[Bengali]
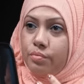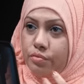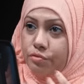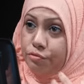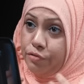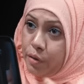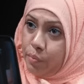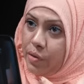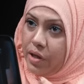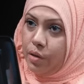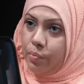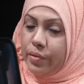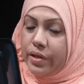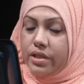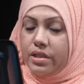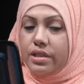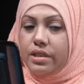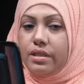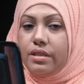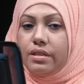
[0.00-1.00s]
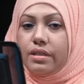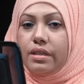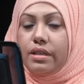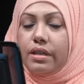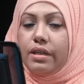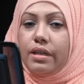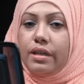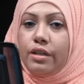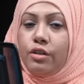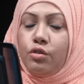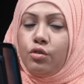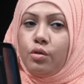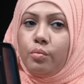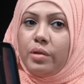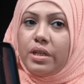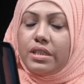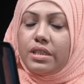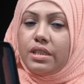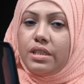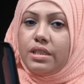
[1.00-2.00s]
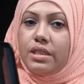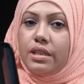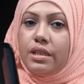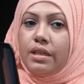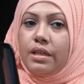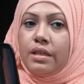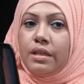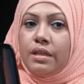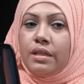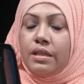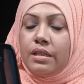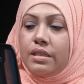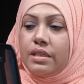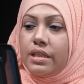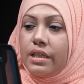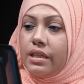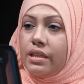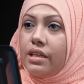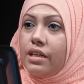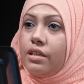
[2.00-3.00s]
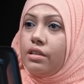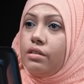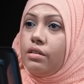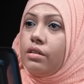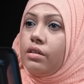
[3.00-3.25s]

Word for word: ফিমেল পেশেন্ট এরকম আছে যে সে তার